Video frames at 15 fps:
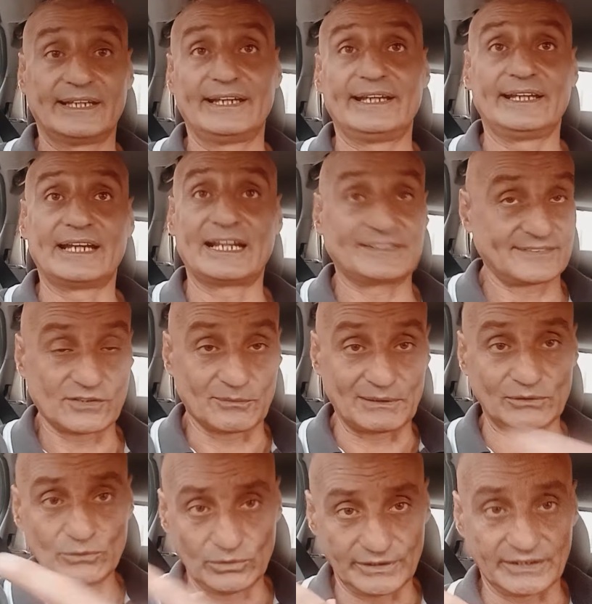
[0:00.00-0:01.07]
eh, anzi come a
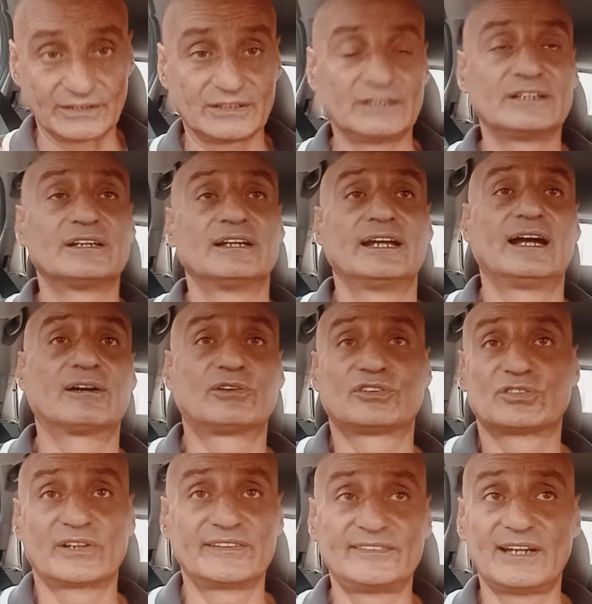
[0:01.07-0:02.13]
lui, a
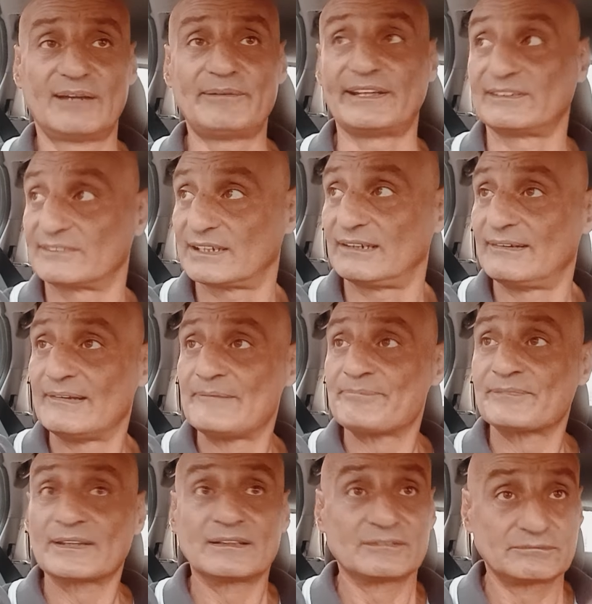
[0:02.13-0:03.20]
questo che si lamenta,
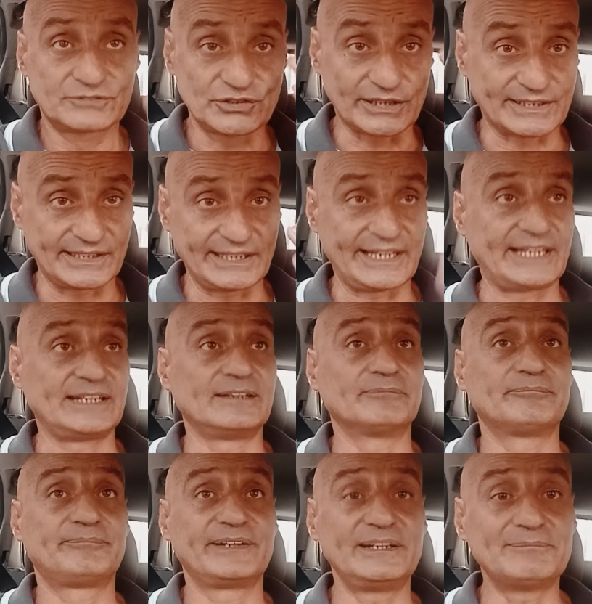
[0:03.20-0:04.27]
cercherei
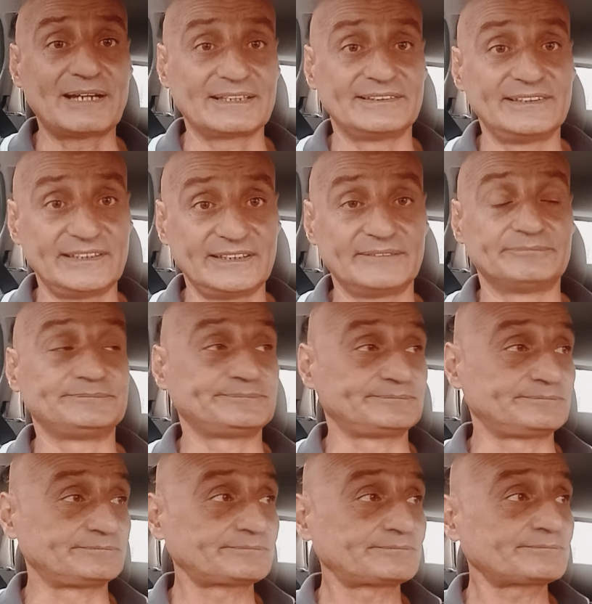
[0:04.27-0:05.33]
prima di,
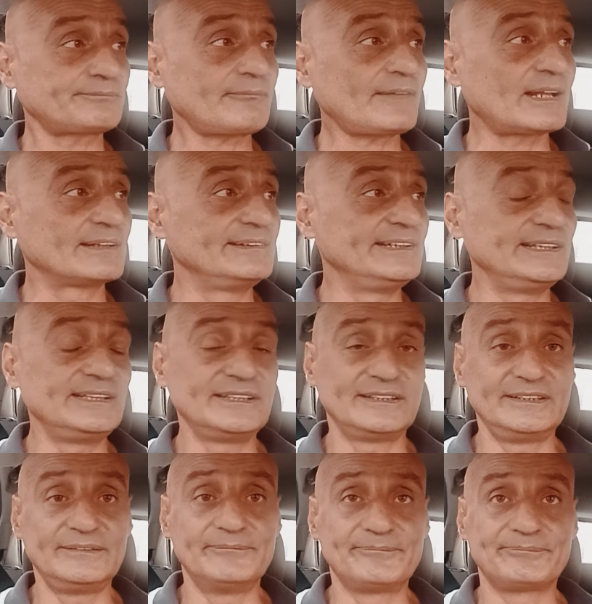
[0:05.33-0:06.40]

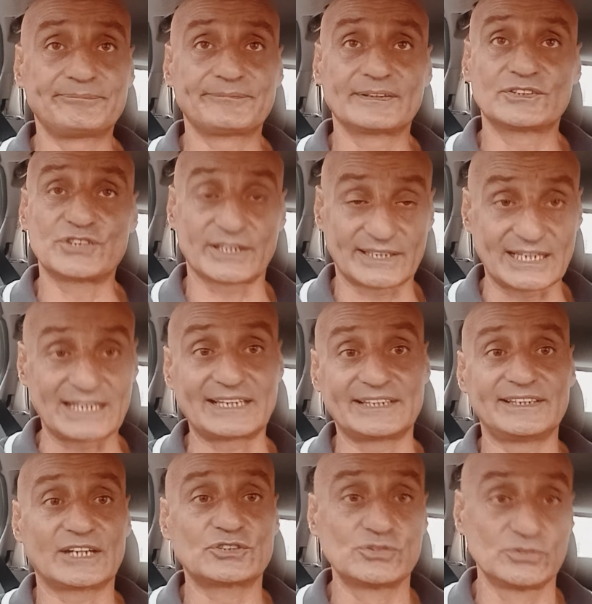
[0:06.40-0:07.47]
di mh, mm, cercare
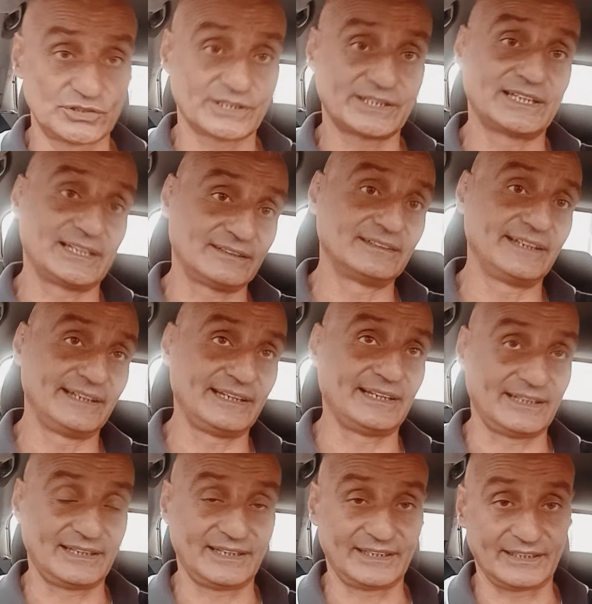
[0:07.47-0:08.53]
di raggiungere
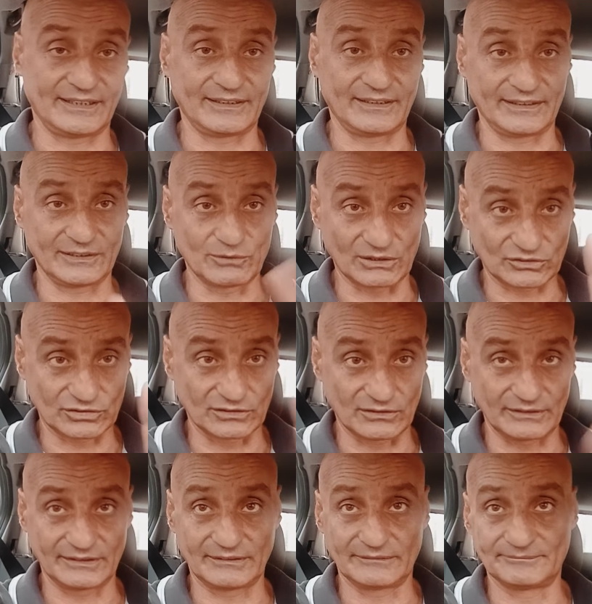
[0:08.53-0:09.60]
eh,
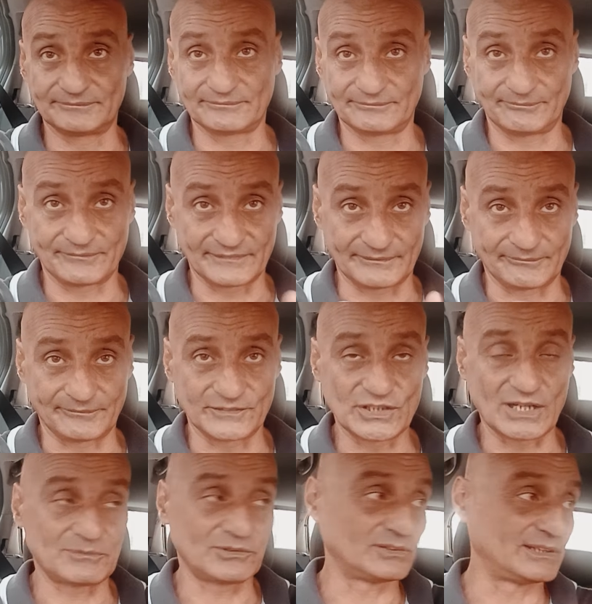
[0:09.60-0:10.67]
quattro, eh, mh, mm,
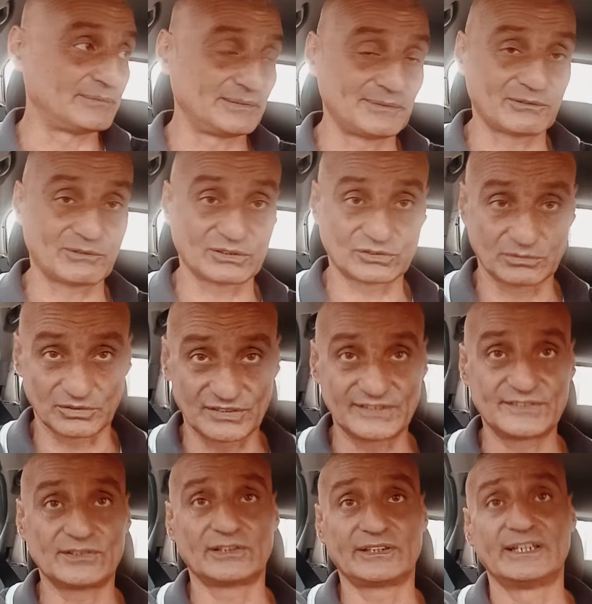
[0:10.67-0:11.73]
diciamo, le prime quattro
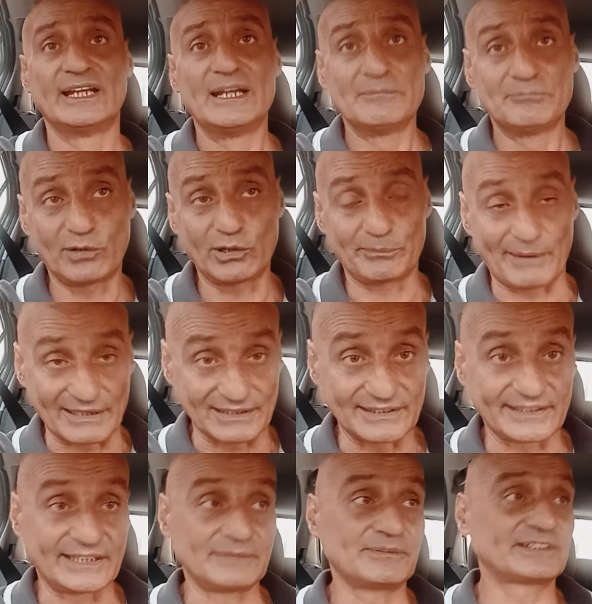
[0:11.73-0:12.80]
posizioni. Poi
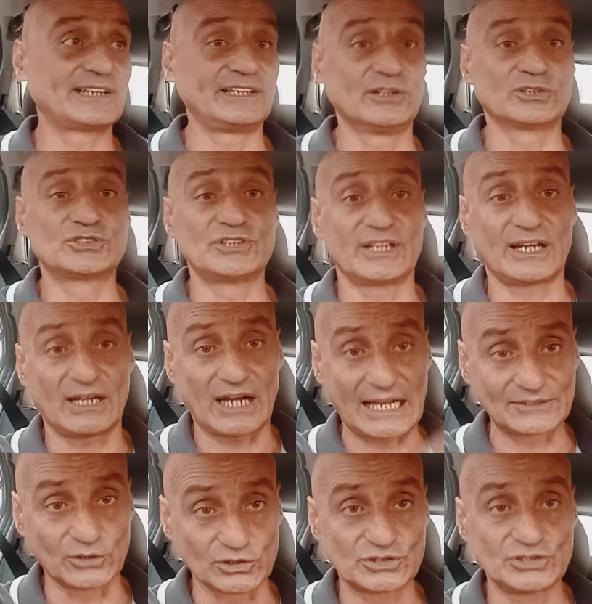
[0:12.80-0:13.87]
parlerei, perché io oggi,
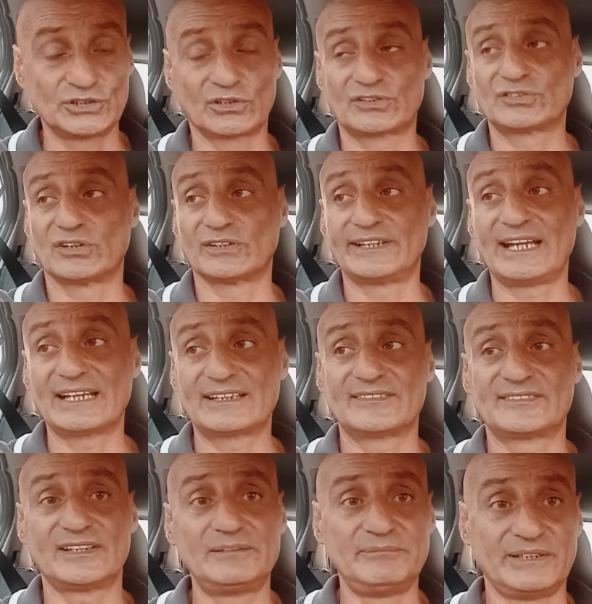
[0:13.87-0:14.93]
ad oggi non so neanche
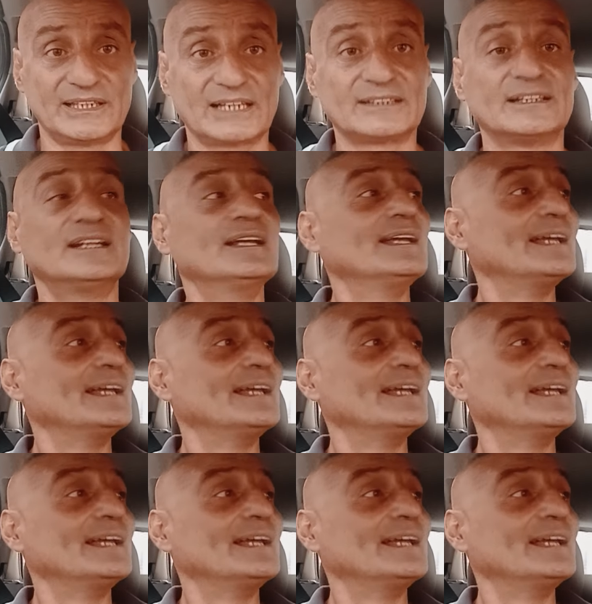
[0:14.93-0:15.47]
se il Milan